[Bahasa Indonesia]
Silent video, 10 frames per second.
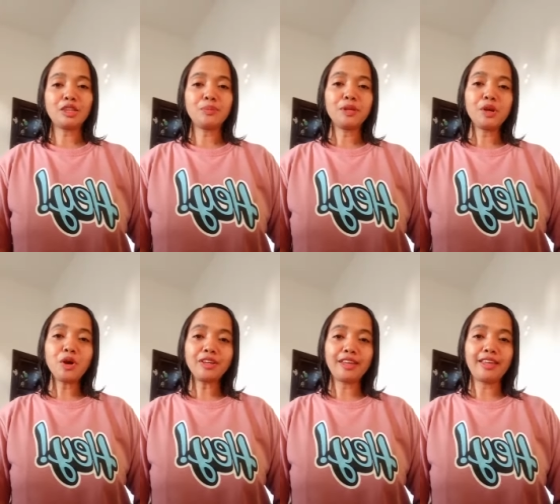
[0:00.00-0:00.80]
atau
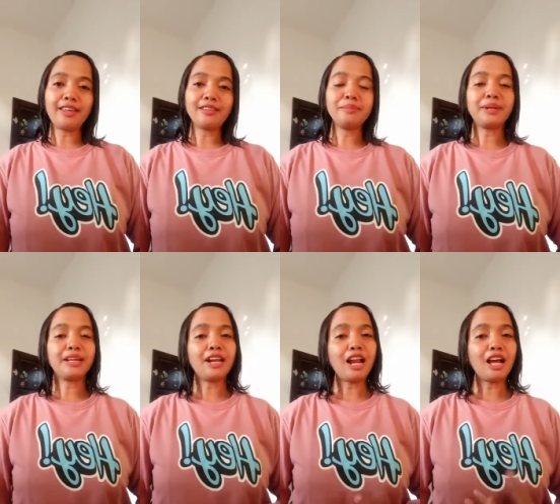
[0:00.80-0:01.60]
mendongeng,
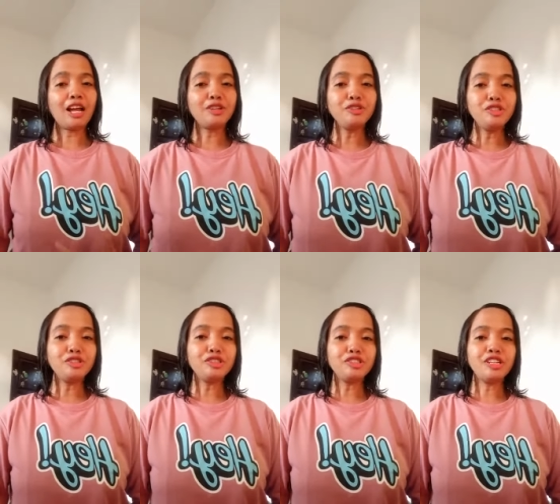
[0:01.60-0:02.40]
perkenalkan
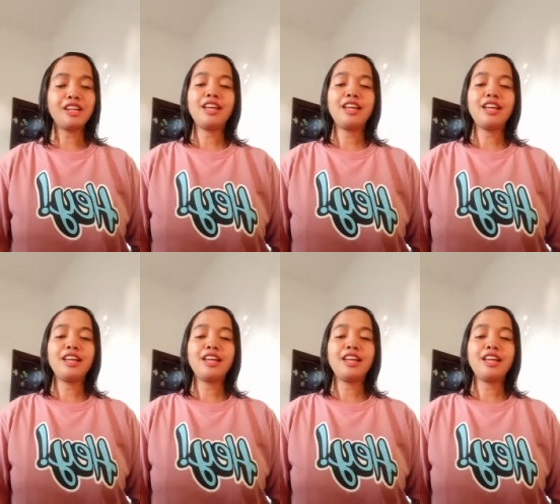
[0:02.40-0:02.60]
dulu